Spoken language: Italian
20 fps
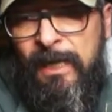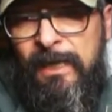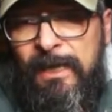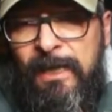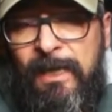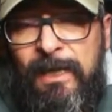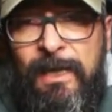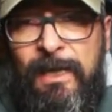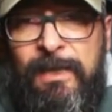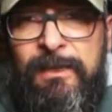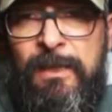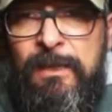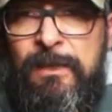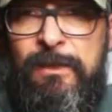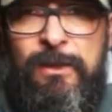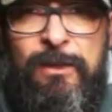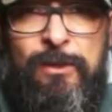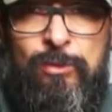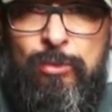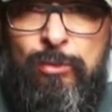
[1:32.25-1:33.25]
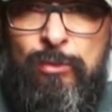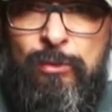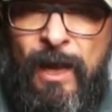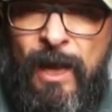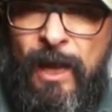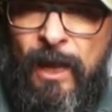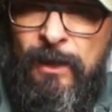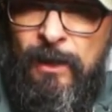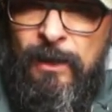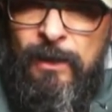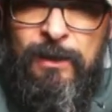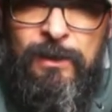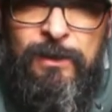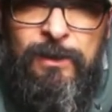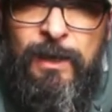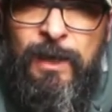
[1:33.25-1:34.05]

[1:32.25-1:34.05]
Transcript: che rende addirittura eh,